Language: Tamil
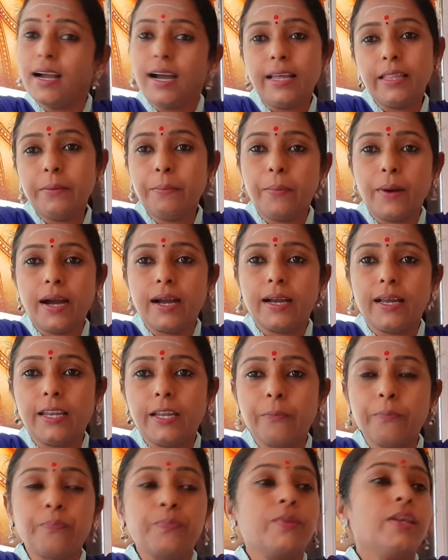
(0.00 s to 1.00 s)
அதை
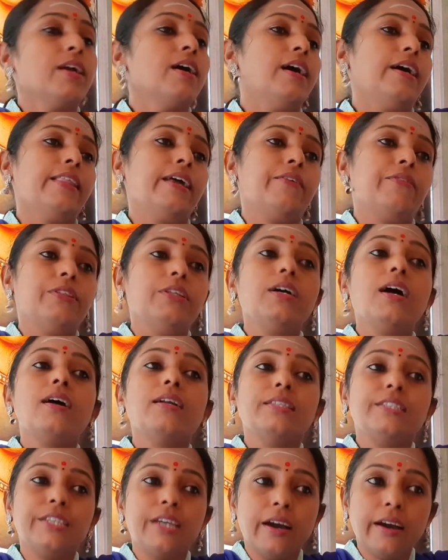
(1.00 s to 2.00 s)
பார்க்கலாம் அதாவது
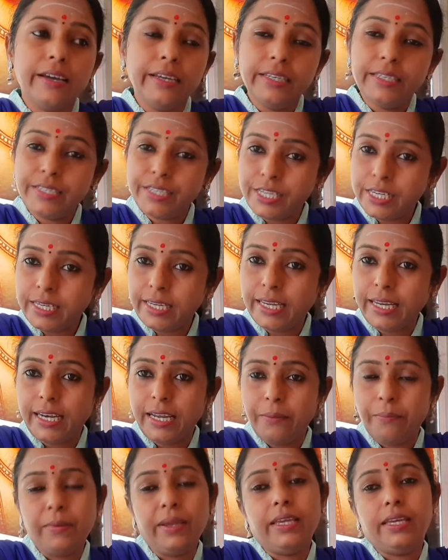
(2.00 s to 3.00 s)

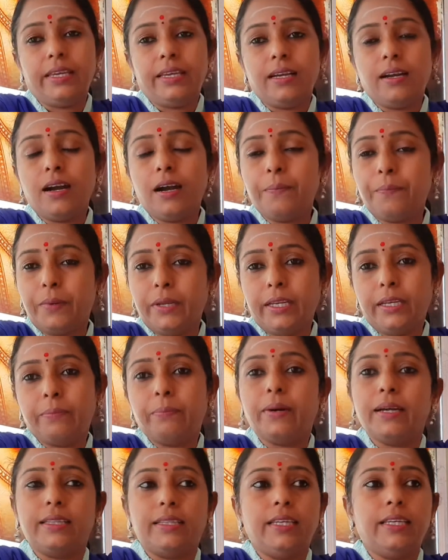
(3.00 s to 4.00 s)
ஞாயிற்றுக்கிழமை அப்படின்னு
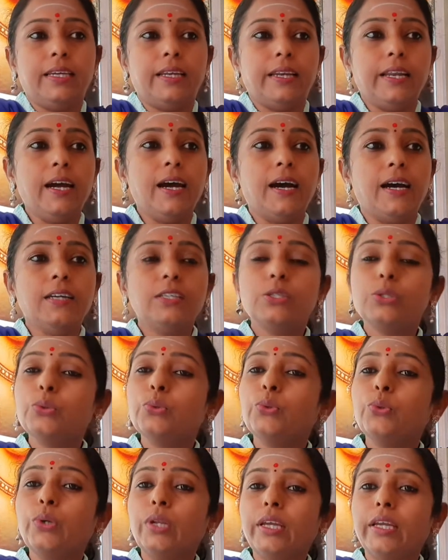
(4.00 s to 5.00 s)
பார்த்திங்கன்னா
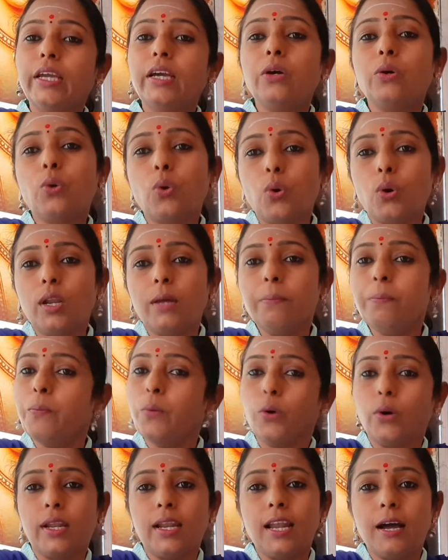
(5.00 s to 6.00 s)
சூரிய கோலம்
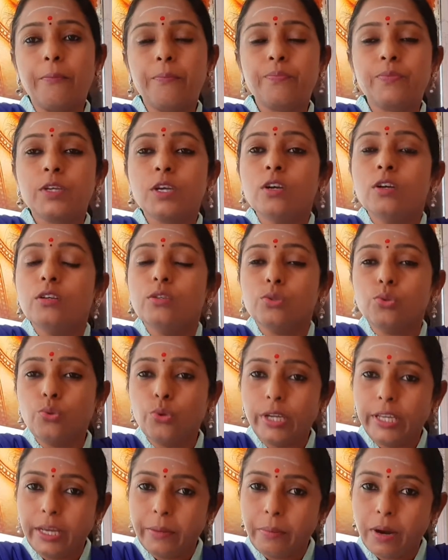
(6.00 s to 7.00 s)
போடலாம்
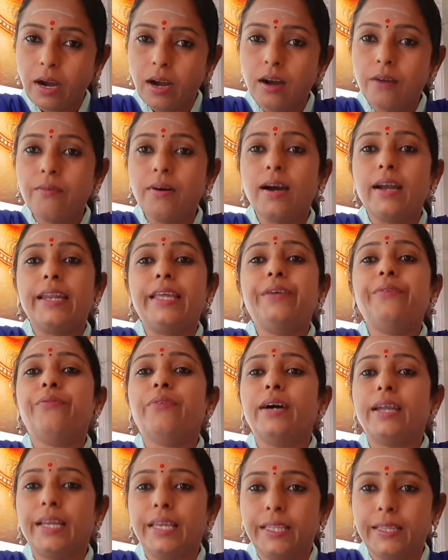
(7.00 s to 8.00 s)
சூரிய பகவானை
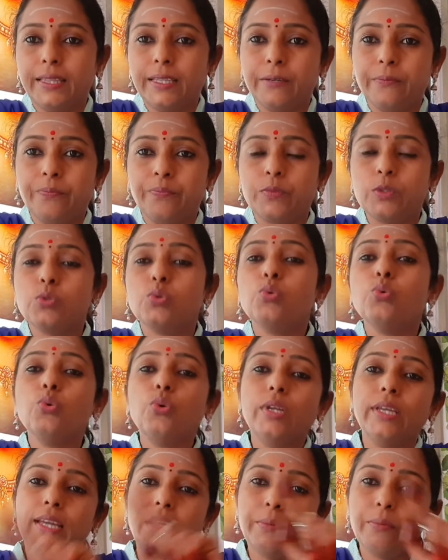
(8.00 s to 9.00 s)
வரைந்து
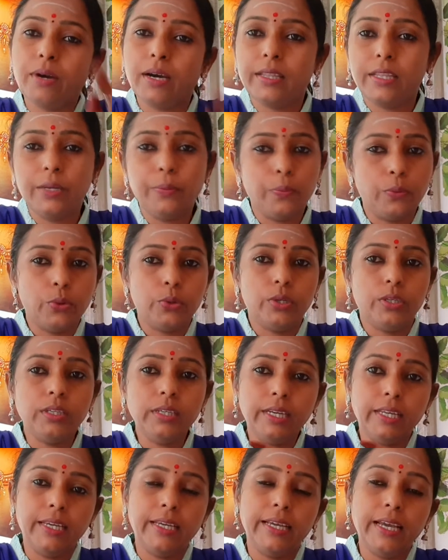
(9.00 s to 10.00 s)
சூரியன் மாதிரி போட்டு
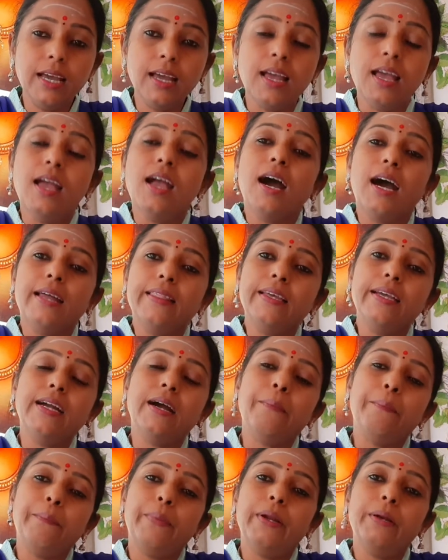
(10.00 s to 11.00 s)
நீங்கள்
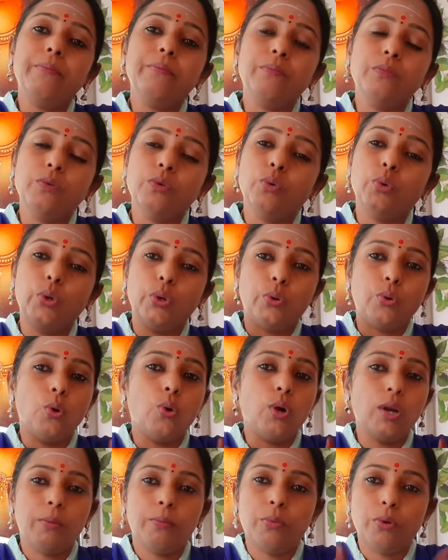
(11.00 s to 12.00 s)
அதுக்கப்புறம் ஒரு
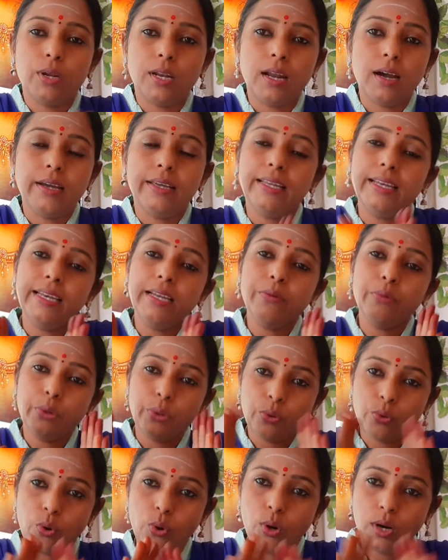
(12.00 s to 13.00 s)
கோலம் போடலாம் இல்லை
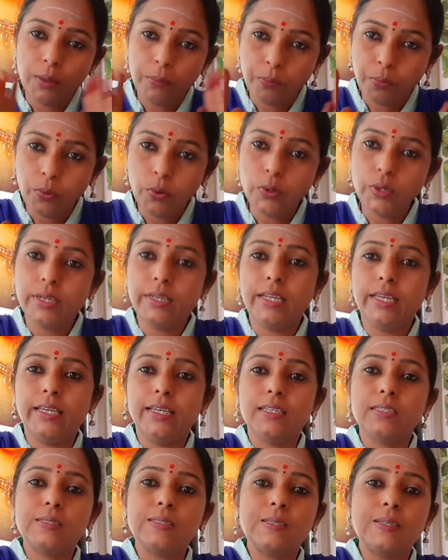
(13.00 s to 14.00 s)
ஒரு கோலம்
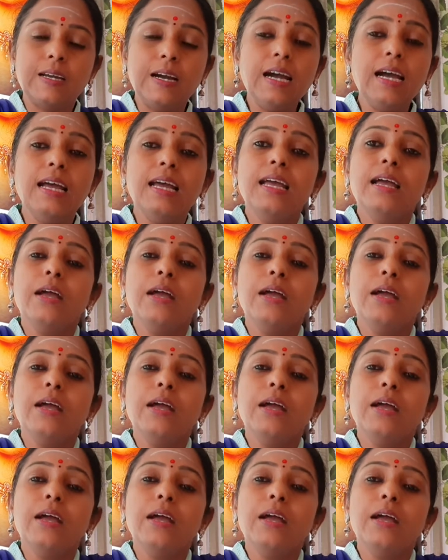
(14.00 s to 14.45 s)
போட்டுட்டிங்கன்னு சொன்னால்